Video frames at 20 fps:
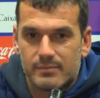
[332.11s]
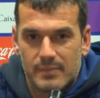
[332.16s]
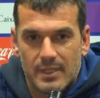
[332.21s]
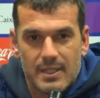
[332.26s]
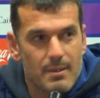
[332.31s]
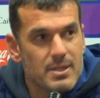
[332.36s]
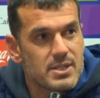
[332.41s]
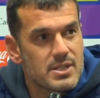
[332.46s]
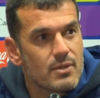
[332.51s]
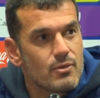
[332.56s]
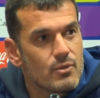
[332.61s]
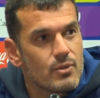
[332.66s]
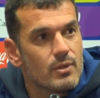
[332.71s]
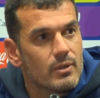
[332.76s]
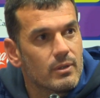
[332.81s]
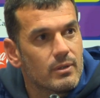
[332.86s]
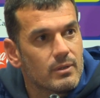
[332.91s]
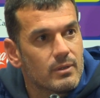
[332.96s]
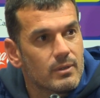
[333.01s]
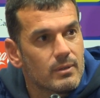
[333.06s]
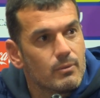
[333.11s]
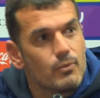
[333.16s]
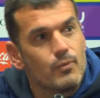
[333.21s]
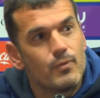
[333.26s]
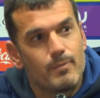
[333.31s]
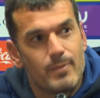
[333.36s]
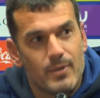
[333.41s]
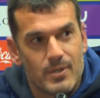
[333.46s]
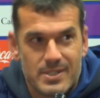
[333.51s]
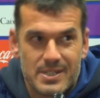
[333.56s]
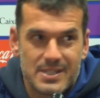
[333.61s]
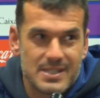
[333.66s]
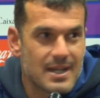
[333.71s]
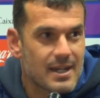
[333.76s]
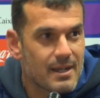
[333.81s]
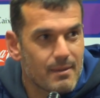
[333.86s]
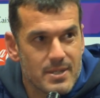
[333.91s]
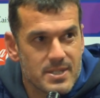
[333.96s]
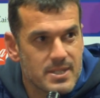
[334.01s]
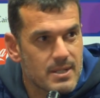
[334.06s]
Iba a ser duro. Uf, pero es que es al
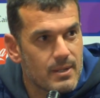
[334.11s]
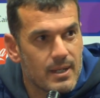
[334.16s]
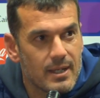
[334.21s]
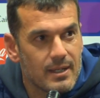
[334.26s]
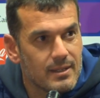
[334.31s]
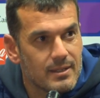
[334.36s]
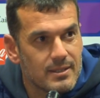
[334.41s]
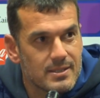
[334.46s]
revés ahora.